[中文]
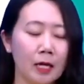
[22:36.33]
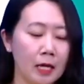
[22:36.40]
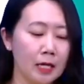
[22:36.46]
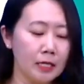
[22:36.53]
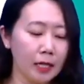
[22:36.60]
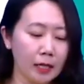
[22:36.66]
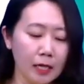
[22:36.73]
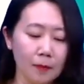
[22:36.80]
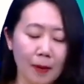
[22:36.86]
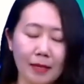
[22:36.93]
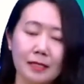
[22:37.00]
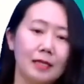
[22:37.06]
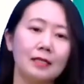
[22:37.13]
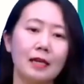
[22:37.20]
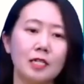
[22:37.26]
这个一般
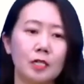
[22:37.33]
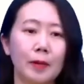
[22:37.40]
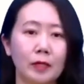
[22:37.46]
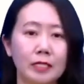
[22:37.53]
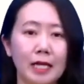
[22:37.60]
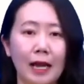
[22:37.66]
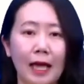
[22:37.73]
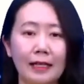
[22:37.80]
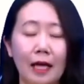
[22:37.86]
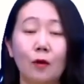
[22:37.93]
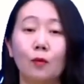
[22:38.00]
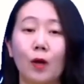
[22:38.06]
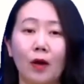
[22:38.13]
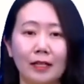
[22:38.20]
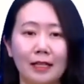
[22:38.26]
现在时表示将来呢，
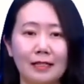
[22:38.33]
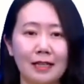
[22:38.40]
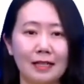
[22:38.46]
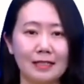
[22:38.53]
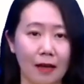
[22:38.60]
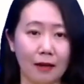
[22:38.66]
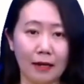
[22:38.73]
我要给大家讲